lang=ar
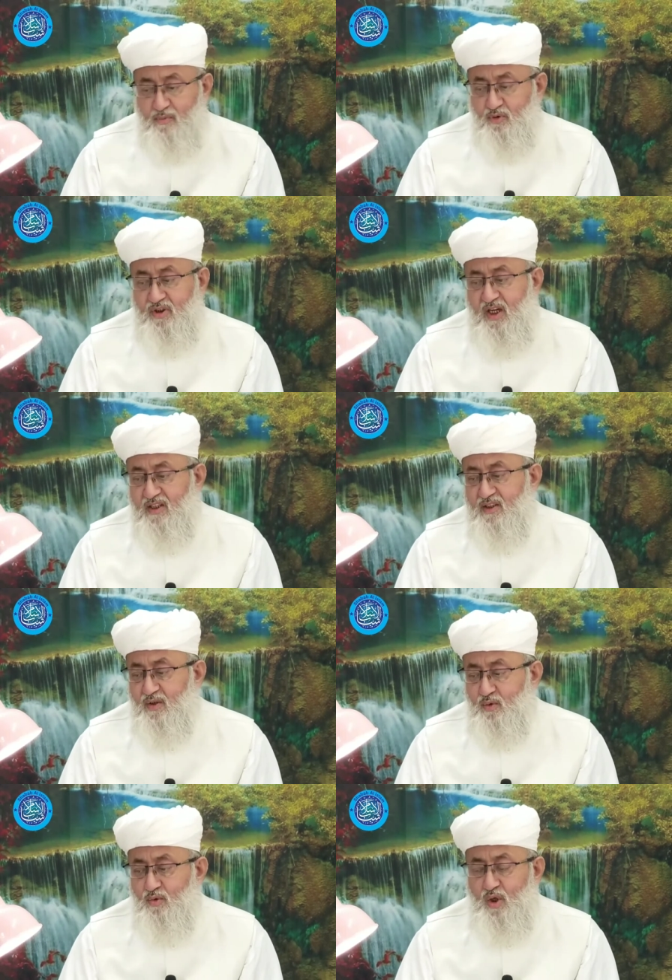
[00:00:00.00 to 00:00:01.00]
فلا
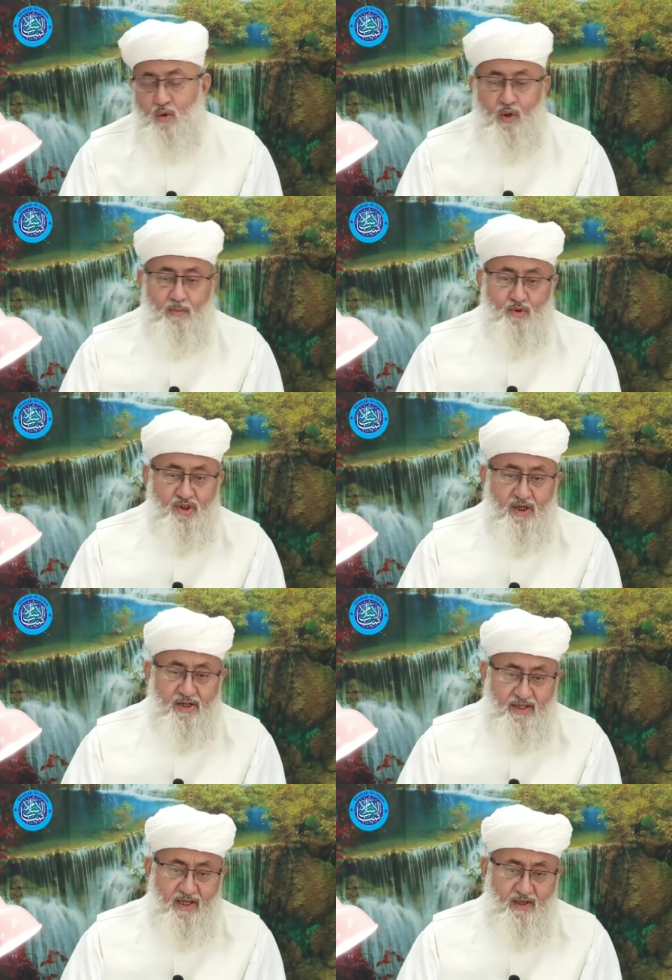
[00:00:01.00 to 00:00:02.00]
بد أن يكون هو
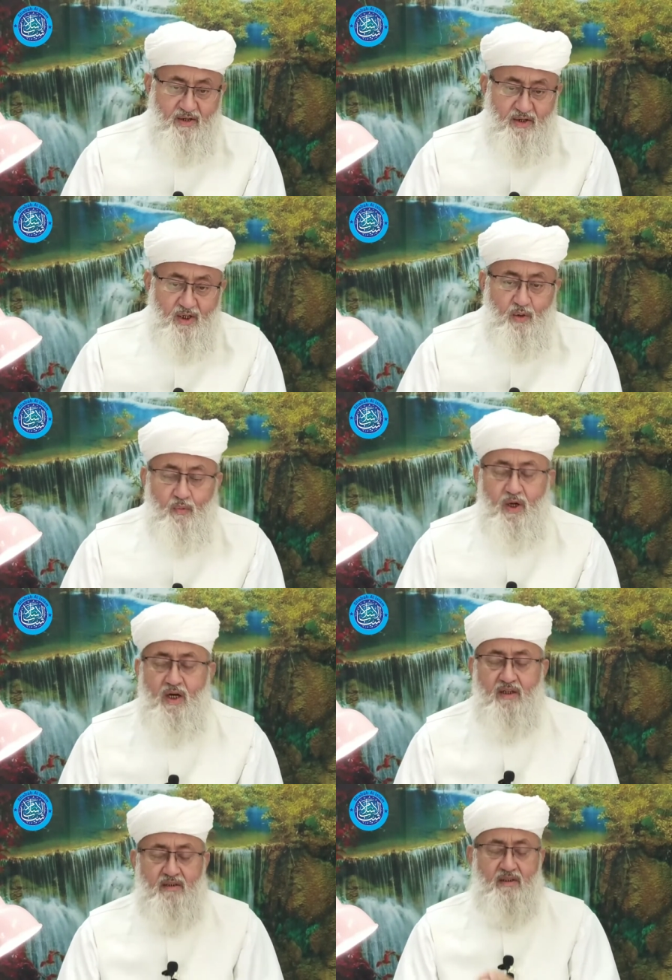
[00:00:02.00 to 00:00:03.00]
مصليا
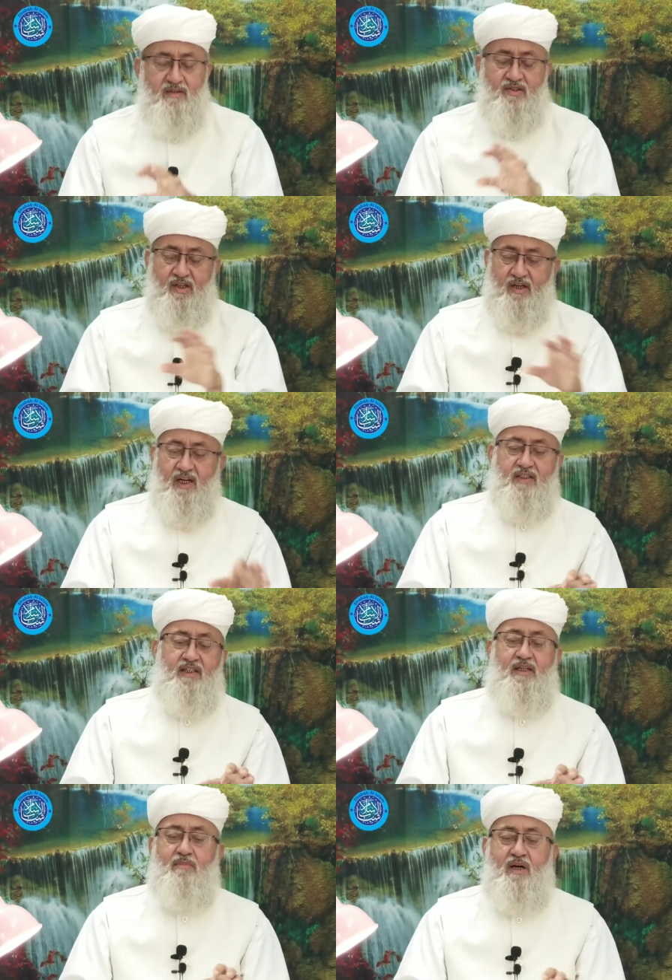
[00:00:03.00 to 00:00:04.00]

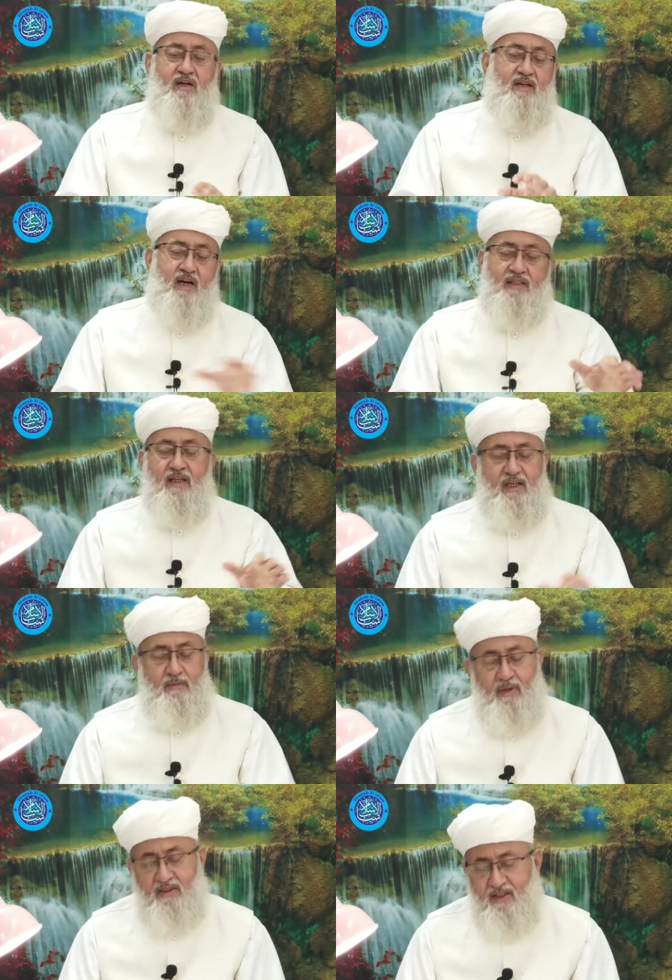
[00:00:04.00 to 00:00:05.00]
والصلاة عبارة
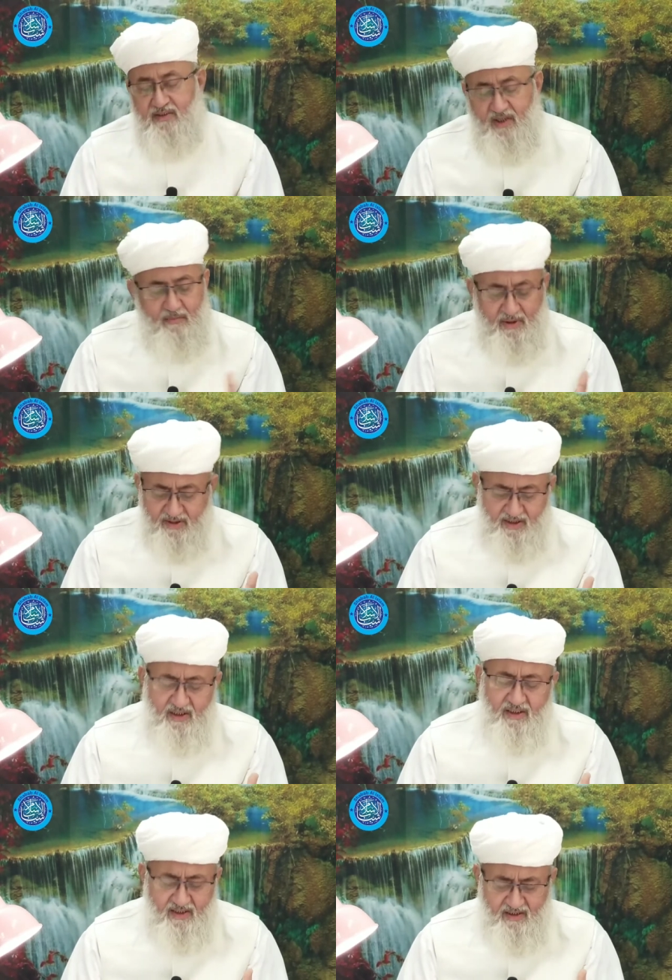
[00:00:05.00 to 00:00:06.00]
عن العبادات
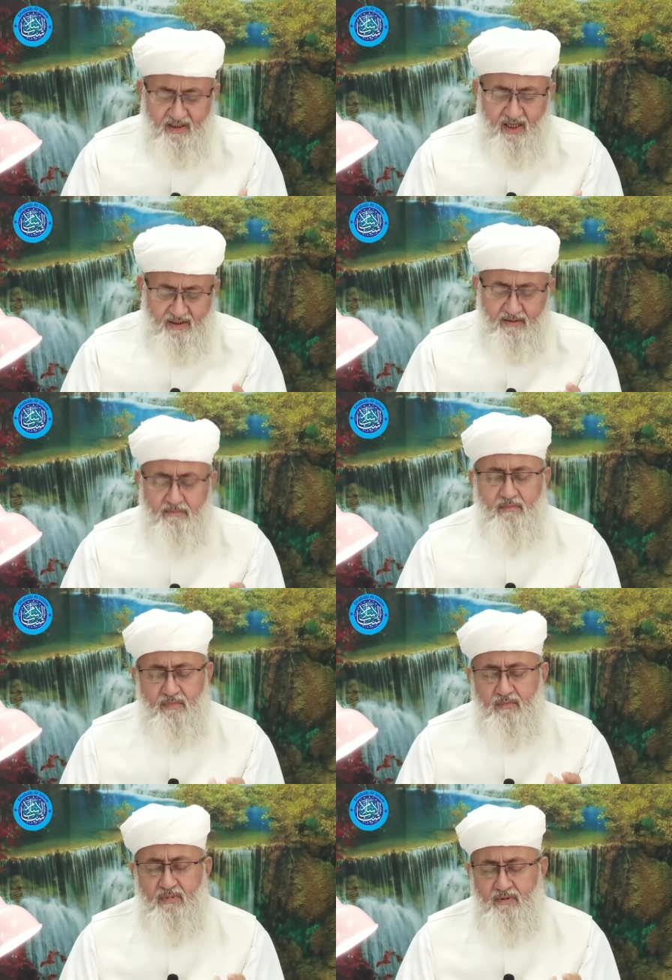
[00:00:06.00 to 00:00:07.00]
البدنية
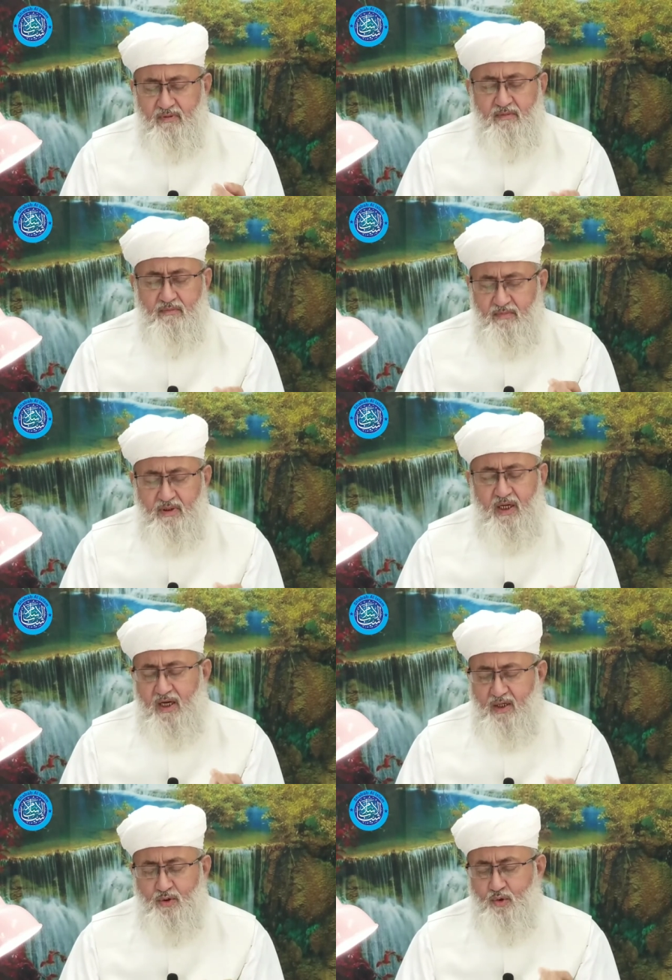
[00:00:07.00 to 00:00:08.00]
يعني
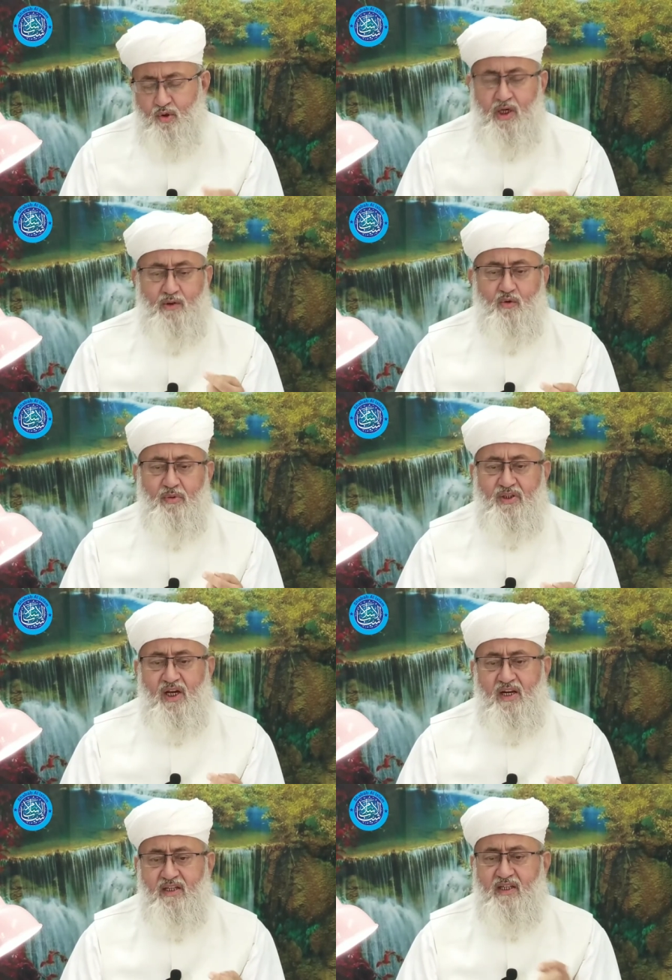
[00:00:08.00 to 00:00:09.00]
لا
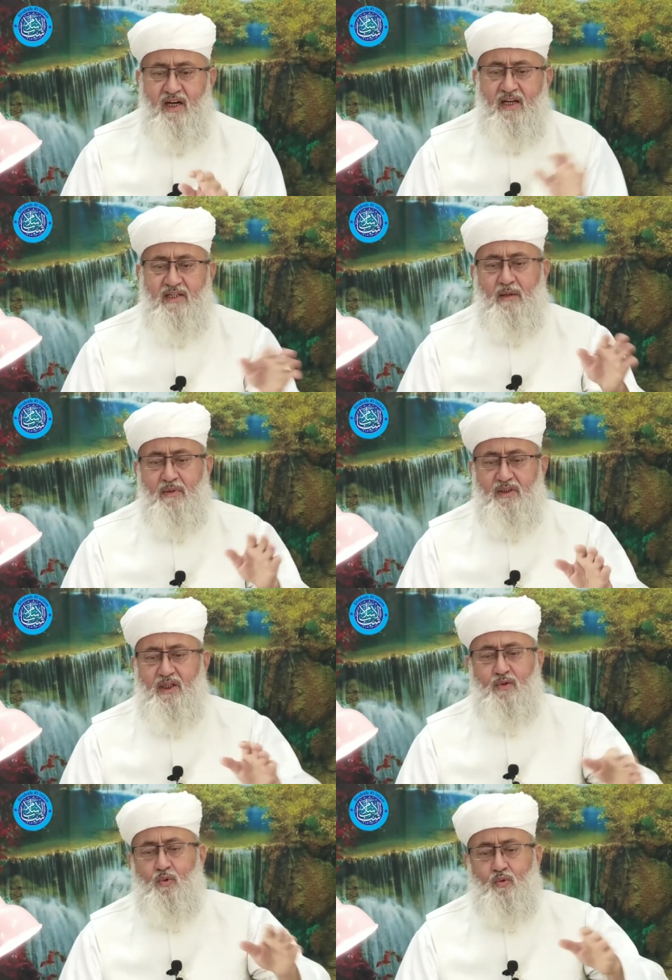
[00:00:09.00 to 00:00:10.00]
يراد بذلك
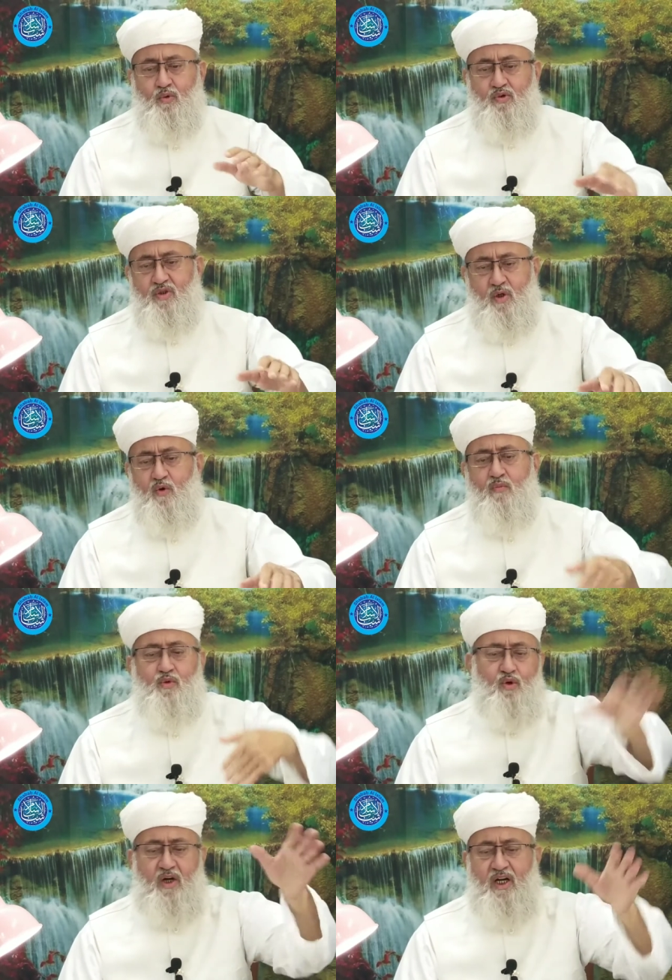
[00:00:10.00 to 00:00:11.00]
أن من يترك
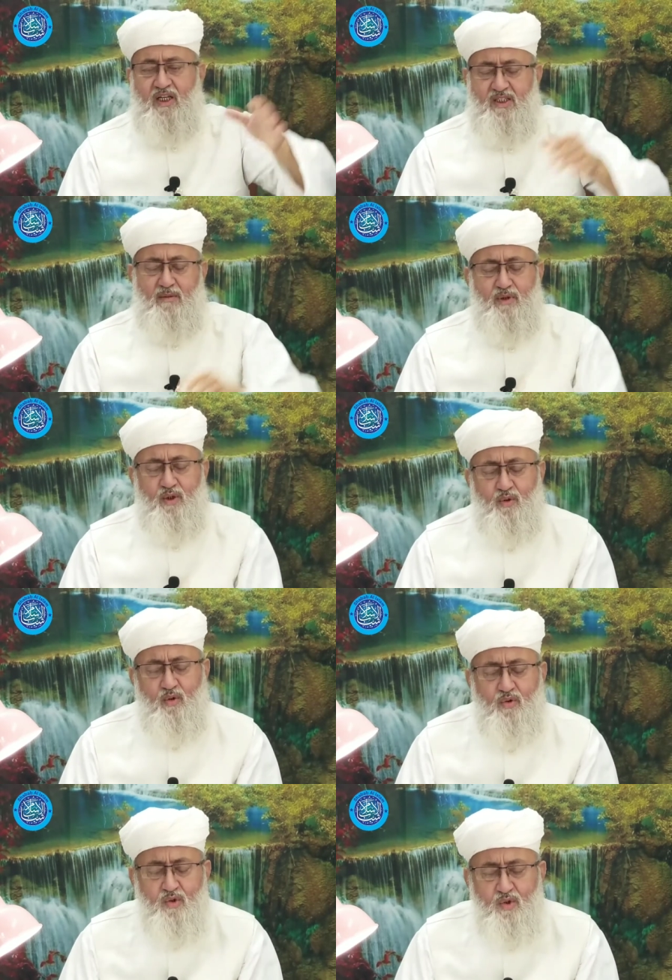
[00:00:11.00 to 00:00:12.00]
الصوم يخلى
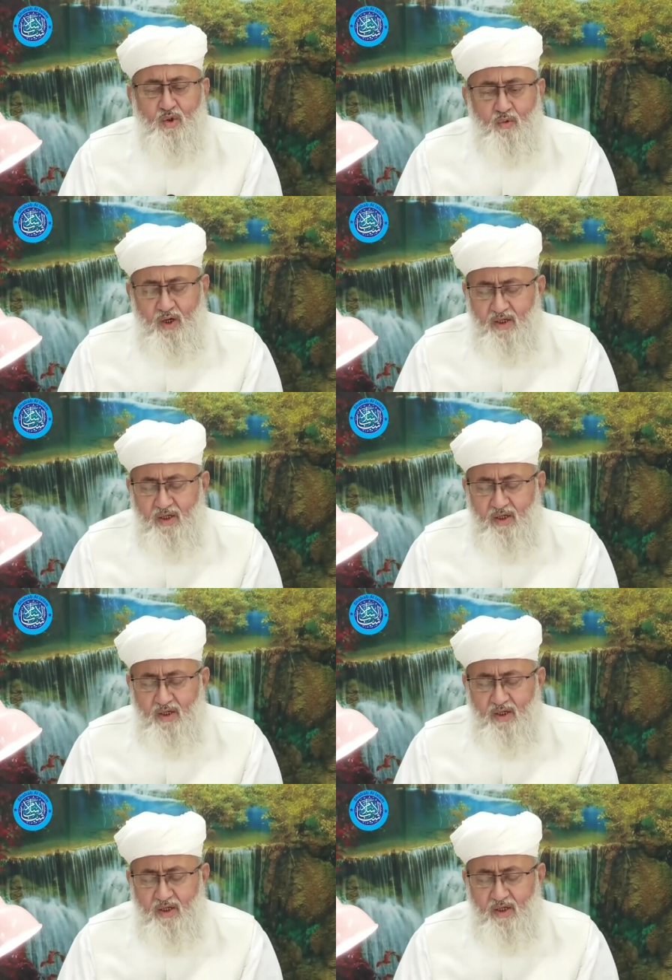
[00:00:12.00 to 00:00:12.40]
سبيله